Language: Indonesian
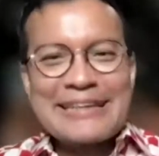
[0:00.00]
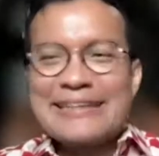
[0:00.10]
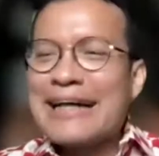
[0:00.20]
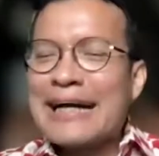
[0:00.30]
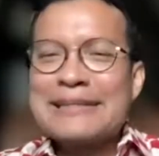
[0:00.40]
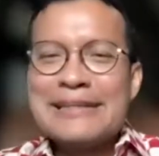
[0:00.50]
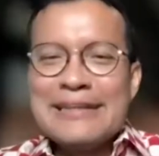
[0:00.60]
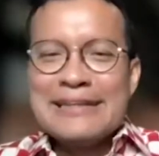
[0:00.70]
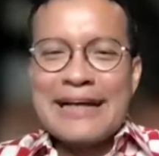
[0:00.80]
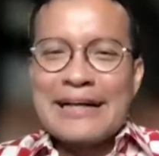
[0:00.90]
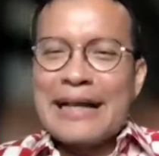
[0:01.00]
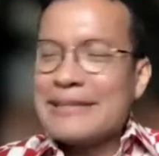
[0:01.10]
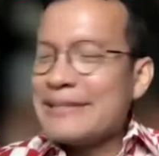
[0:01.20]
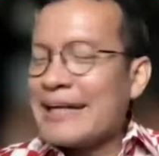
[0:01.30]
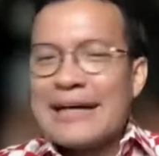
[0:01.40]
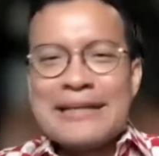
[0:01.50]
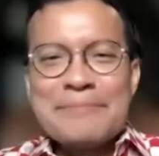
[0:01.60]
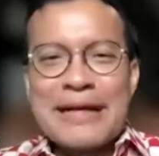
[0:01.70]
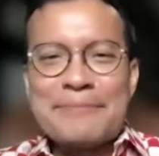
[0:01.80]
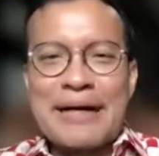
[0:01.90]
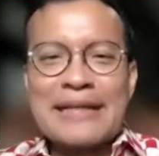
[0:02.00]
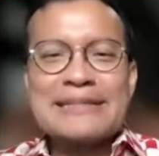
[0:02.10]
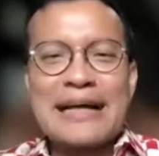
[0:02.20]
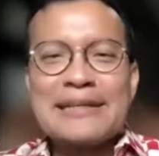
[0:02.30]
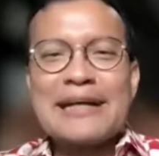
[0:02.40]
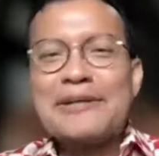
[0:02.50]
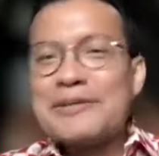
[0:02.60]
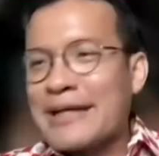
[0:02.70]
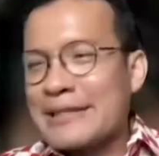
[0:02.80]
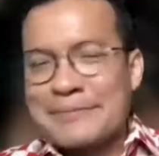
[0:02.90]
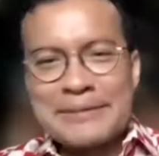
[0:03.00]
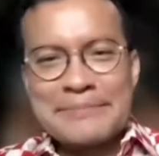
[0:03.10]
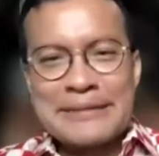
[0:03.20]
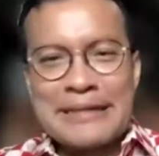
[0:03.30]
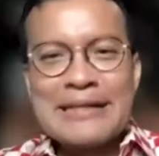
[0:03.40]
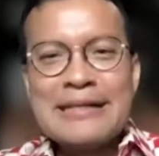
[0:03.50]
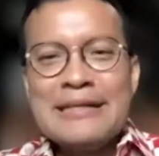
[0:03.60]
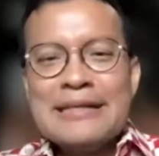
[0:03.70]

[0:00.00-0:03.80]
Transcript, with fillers: Jadi jangan jangan jangan Anda menyamakan salah dengan dosa, teman-teman ya.